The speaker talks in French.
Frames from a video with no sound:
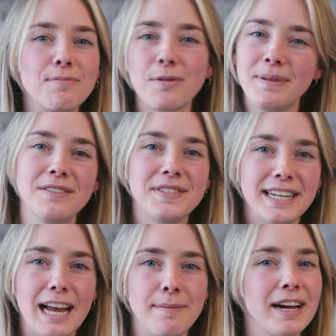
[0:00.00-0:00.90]
pour bénéficier
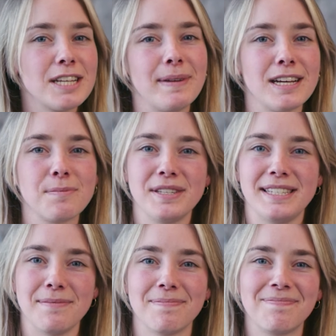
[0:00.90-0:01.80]
de la meilleure expérience
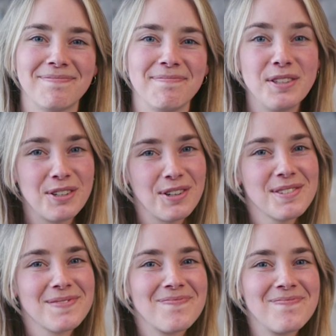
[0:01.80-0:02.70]
possible. Bonne
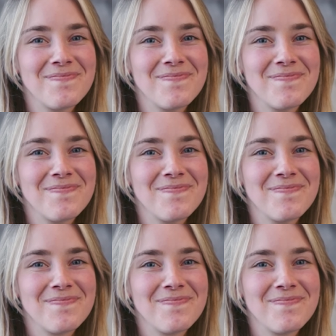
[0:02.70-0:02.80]
course!